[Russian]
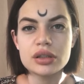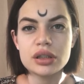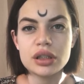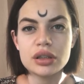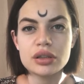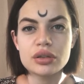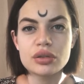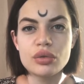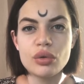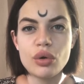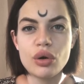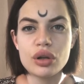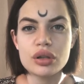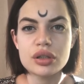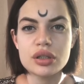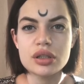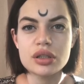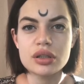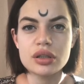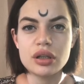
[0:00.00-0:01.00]

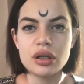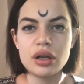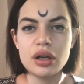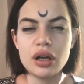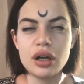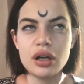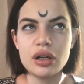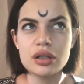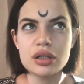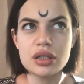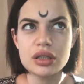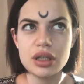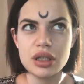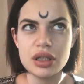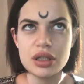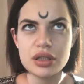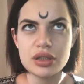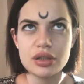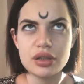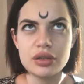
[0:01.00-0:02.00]
Зетгонс. А,
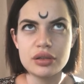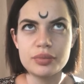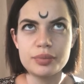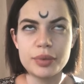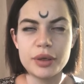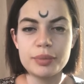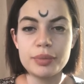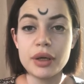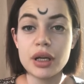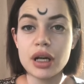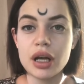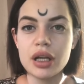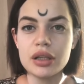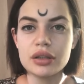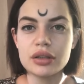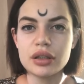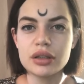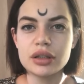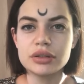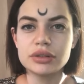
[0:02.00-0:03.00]
знаешь,
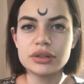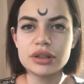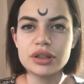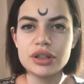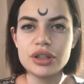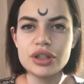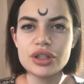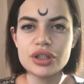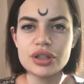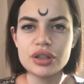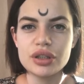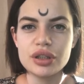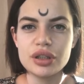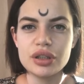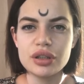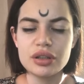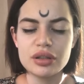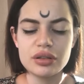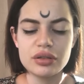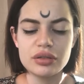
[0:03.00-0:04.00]
препарат
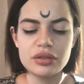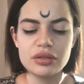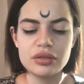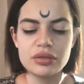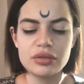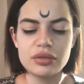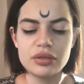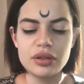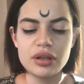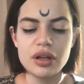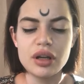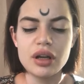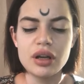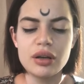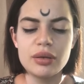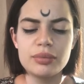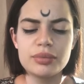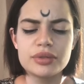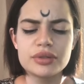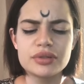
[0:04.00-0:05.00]
аналогичный...
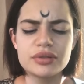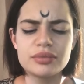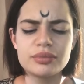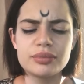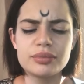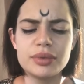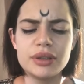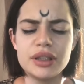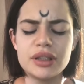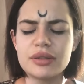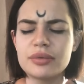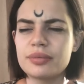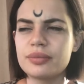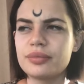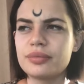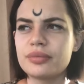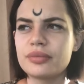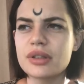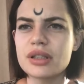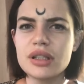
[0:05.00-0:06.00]

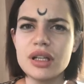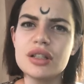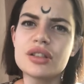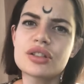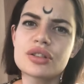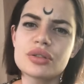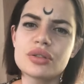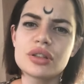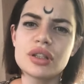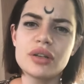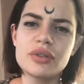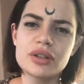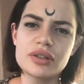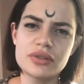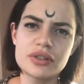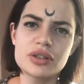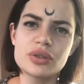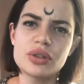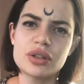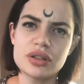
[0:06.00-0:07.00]
Блин, знаете что, я
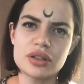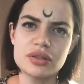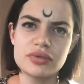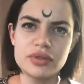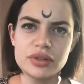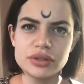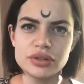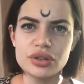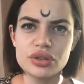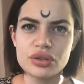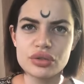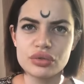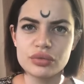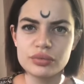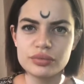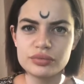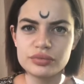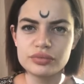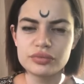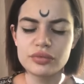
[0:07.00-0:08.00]
вот в сторис
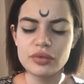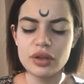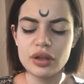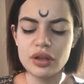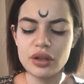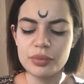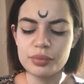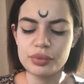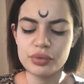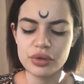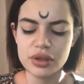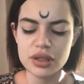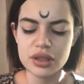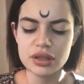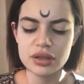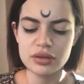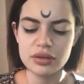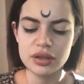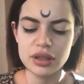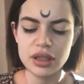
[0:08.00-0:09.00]
выложу а,
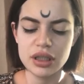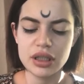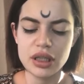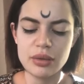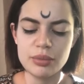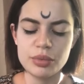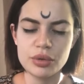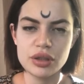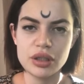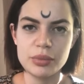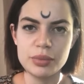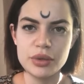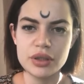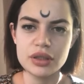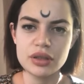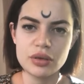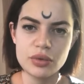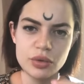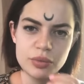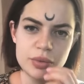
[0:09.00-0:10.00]
пост, и там будет
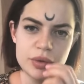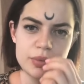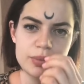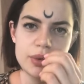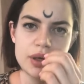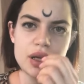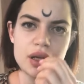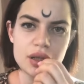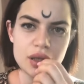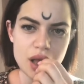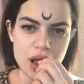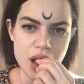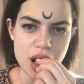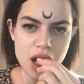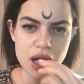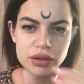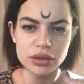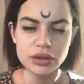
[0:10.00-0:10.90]
написано, какой препарат.